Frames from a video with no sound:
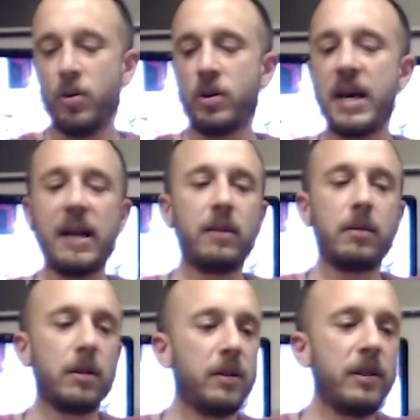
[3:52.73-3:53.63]

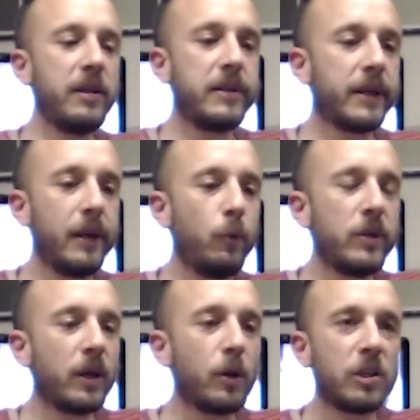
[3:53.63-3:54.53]
Kant dice che
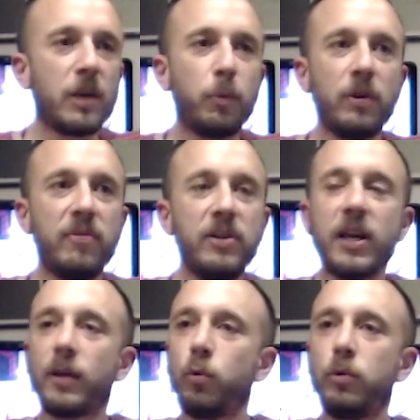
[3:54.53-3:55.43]
l'unica cosa che può
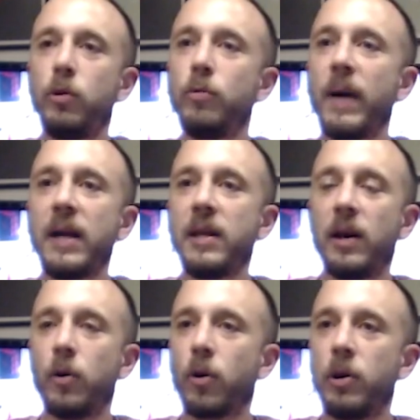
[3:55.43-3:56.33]
definire tutti gli umani è la
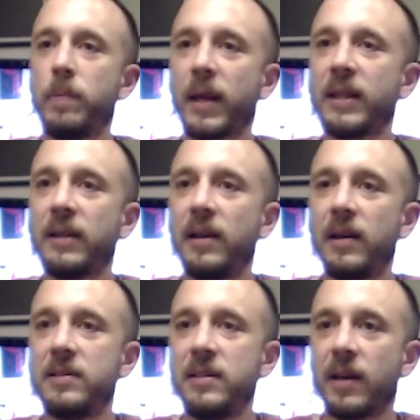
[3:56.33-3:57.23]
loro libertà
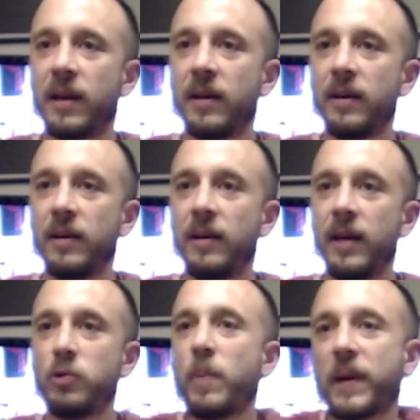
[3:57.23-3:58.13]
dell'agire,
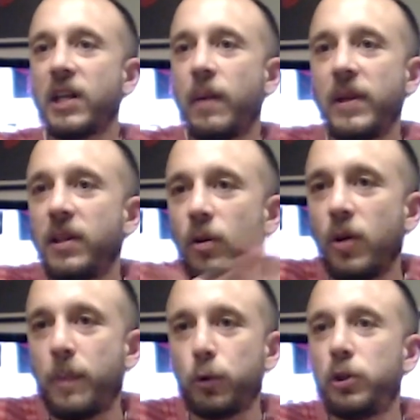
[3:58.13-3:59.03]
e cioè praticamente
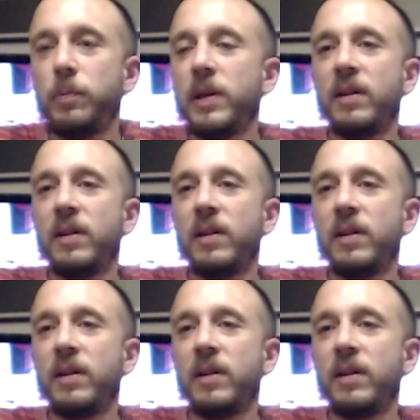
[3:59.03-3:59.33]
non è possibile